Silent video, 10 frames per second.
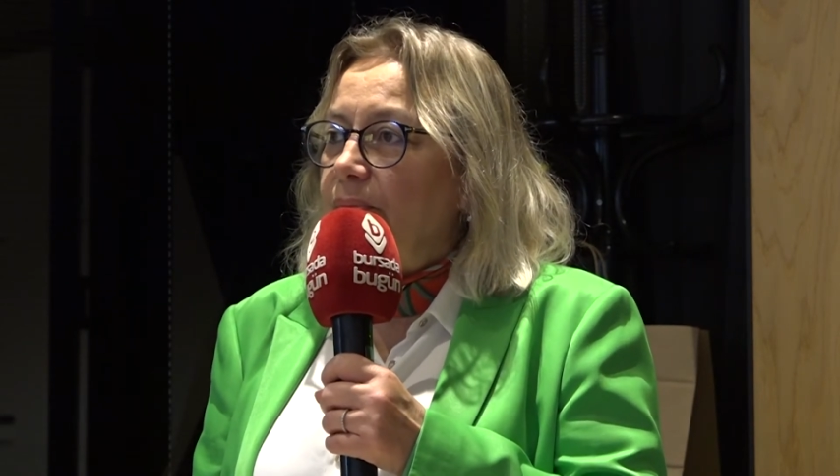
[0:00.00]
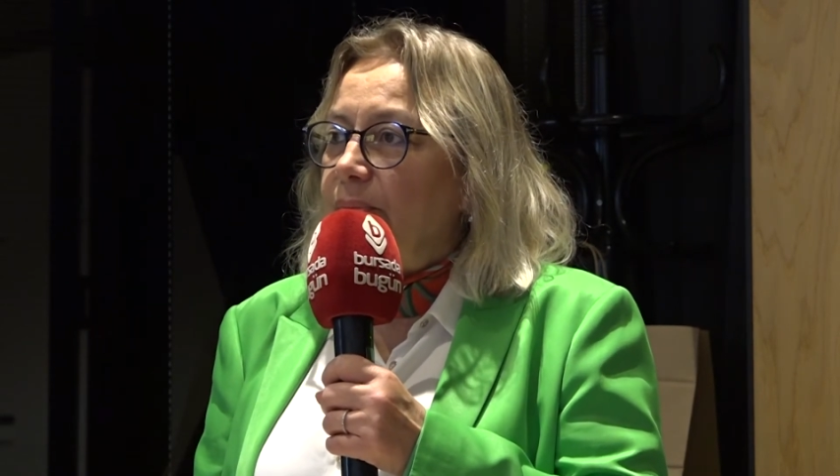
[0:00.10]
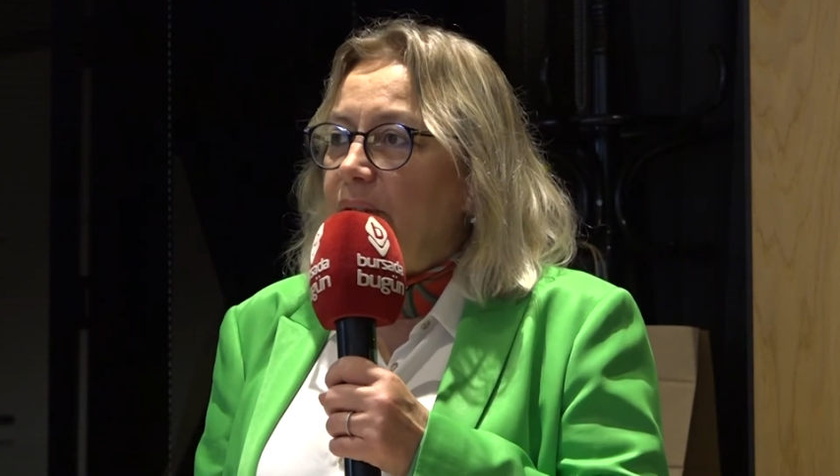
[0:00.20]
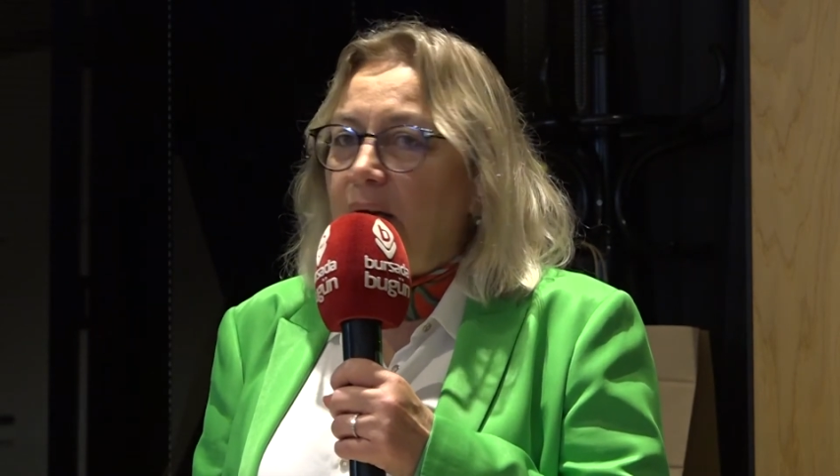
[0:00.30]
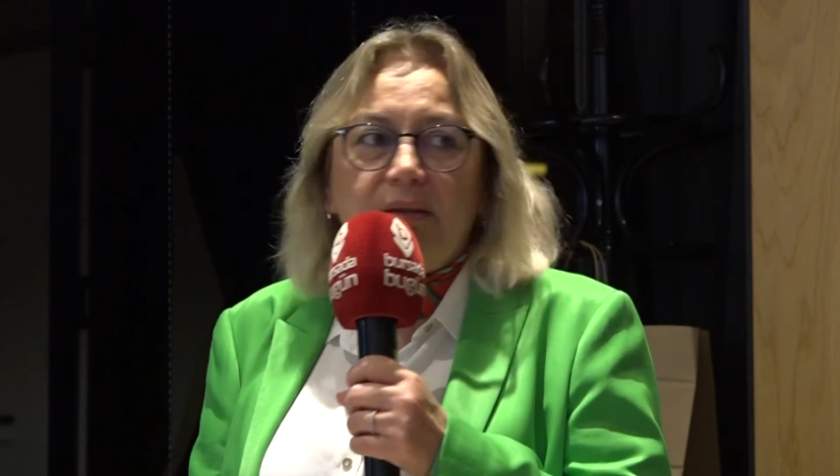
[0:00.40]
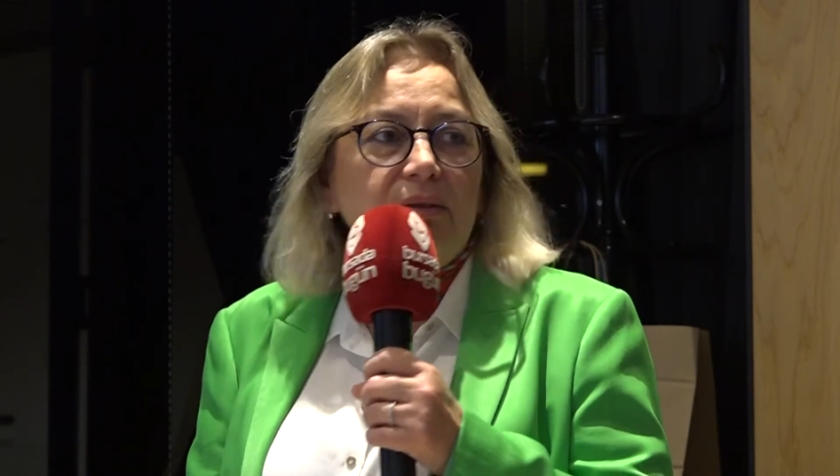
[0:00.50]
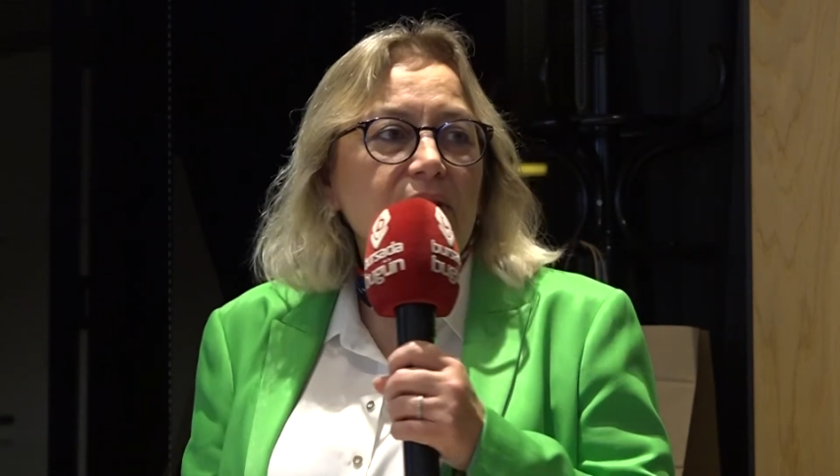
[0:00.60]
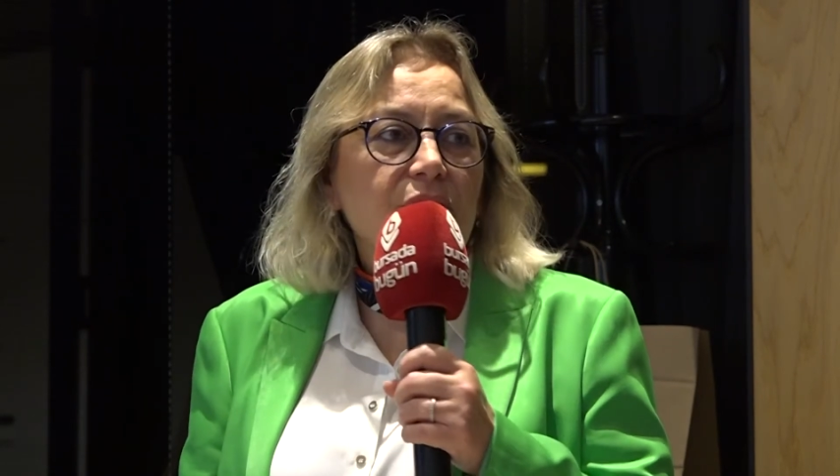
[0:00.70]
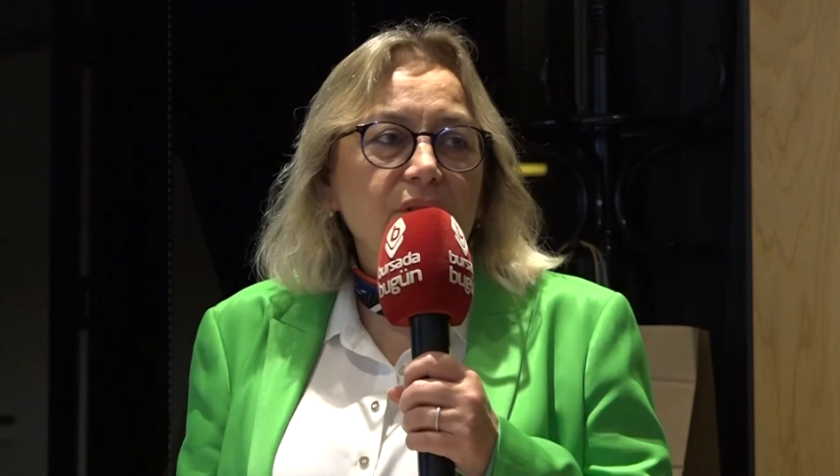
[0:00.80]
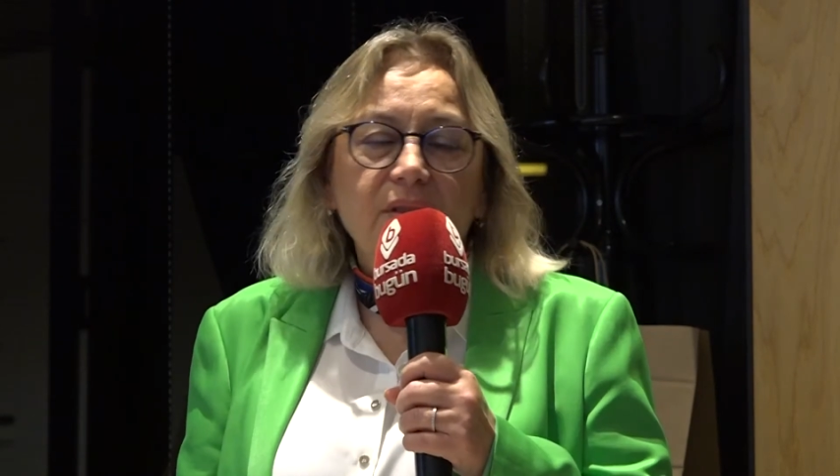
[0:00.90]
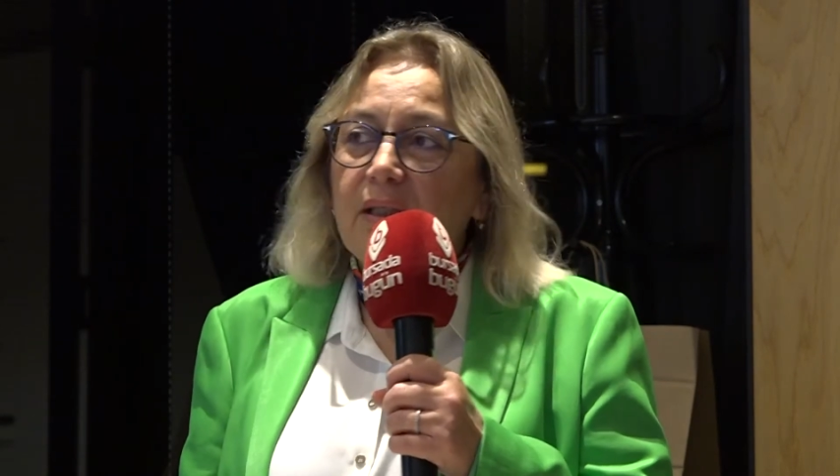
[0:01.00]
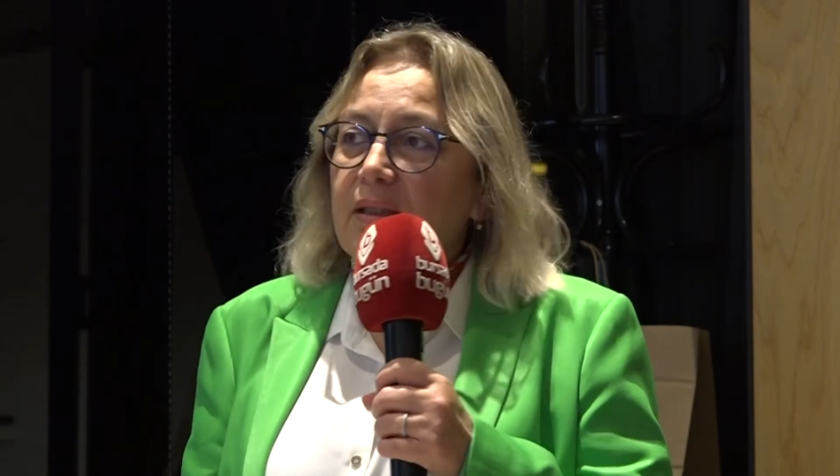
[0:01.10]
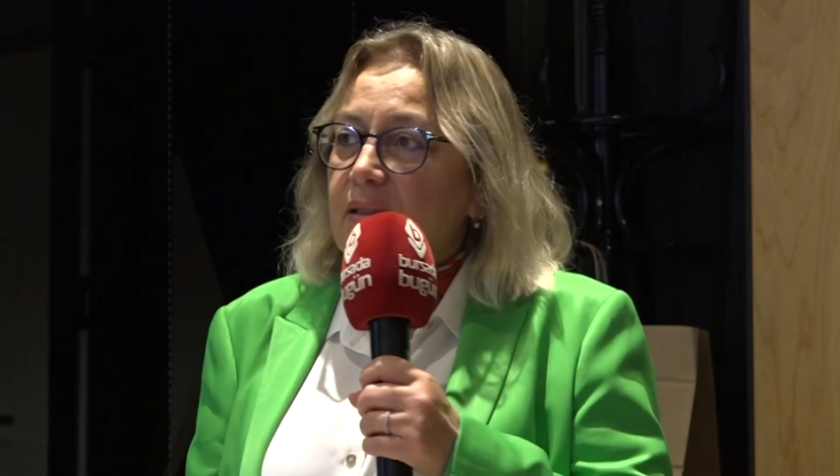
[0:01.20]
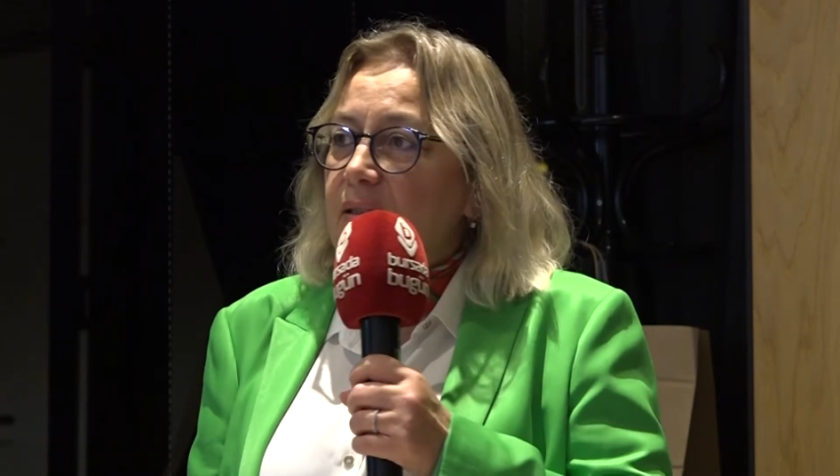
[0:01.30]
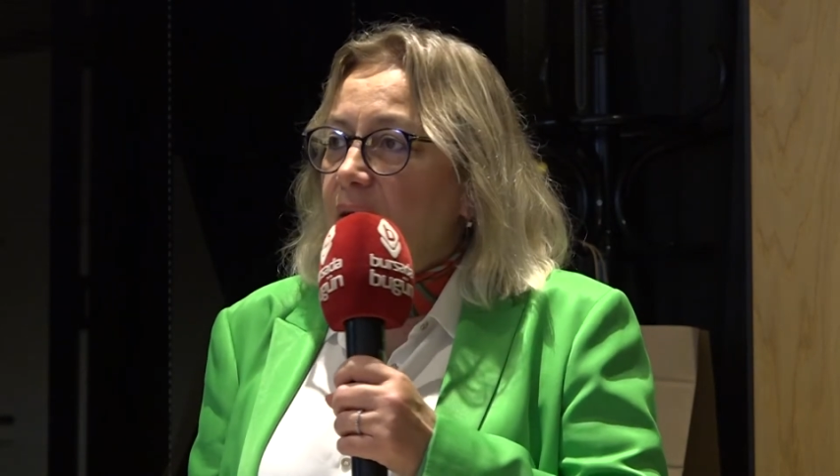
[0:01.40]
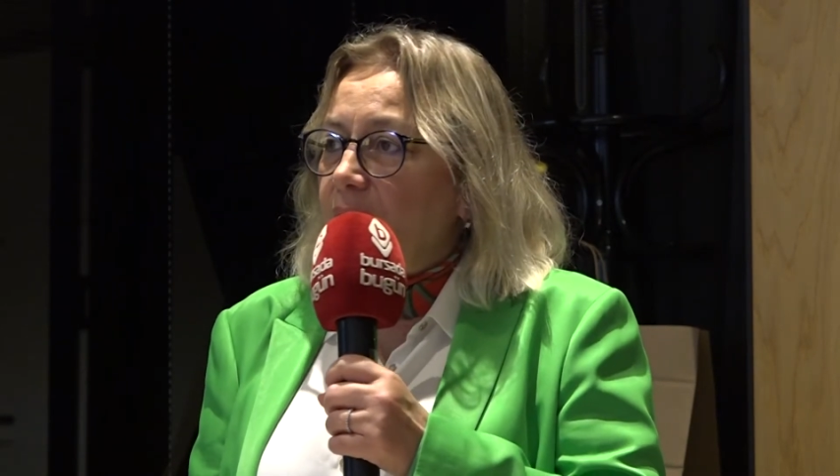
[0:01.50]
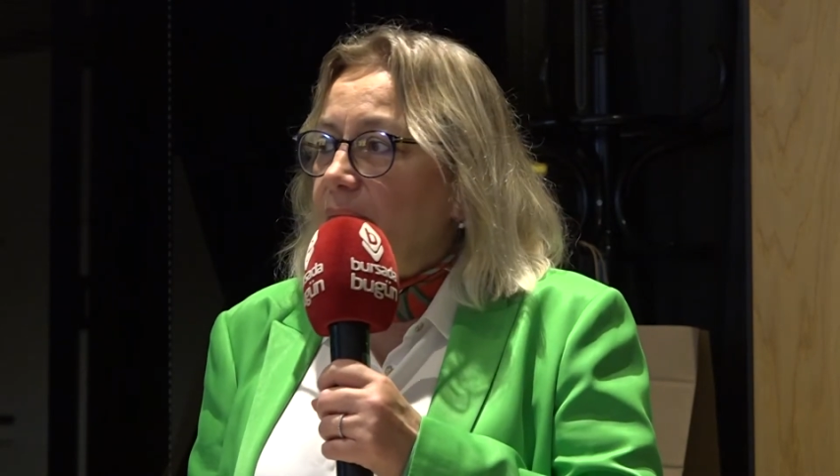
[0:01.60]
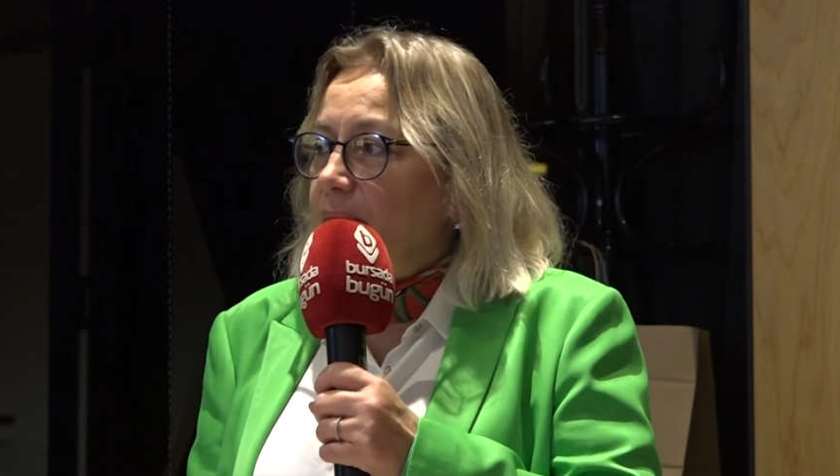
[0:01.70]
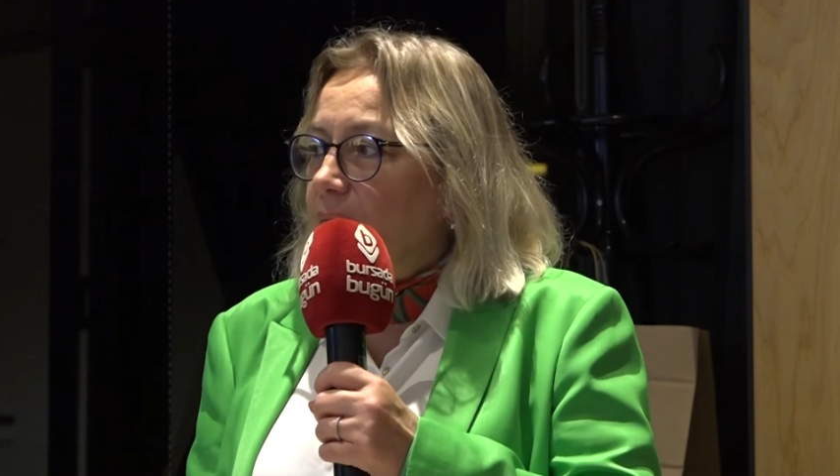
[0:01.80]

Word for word: binanın içinde insan